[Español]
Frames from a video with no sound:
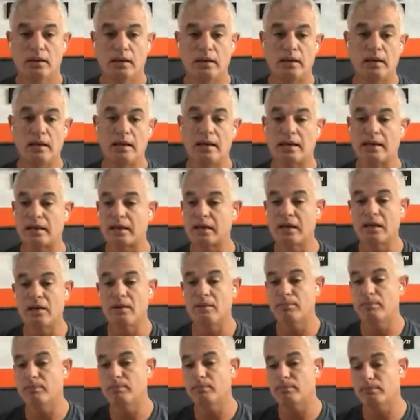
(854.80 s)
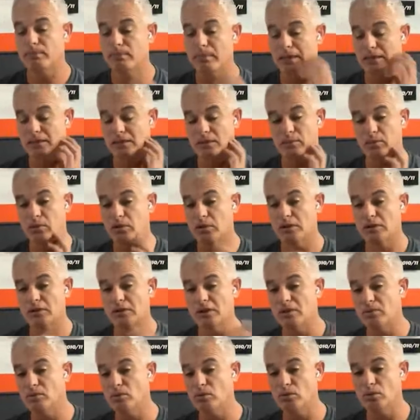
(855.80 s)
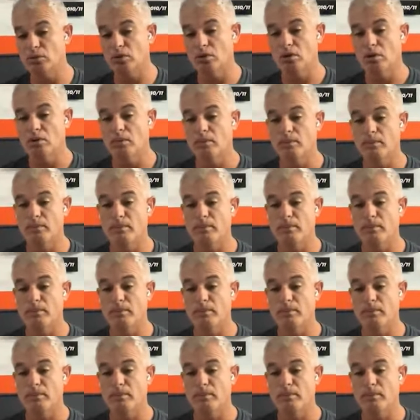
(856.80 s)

eh, la carrera más importante del mundo.